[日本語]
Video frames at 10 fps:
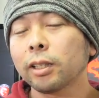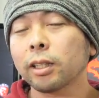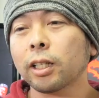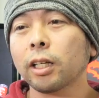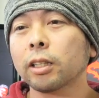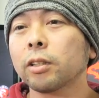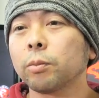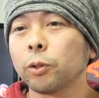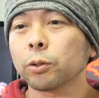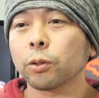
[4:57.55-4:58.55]
戦い方
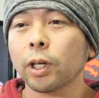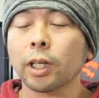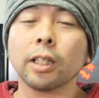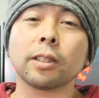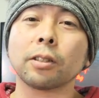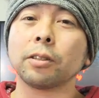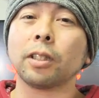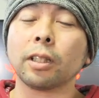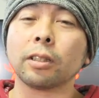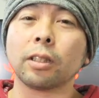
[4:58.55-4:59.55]
のモーションが原作に
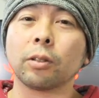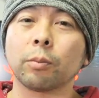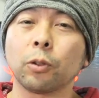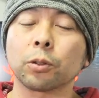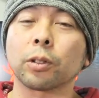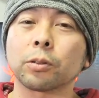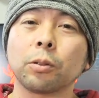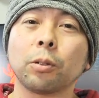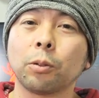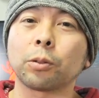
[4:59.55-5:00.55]
出てきたようなモーションがす
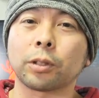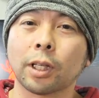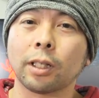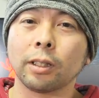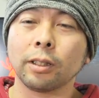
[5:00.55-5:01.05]
ごい多くて、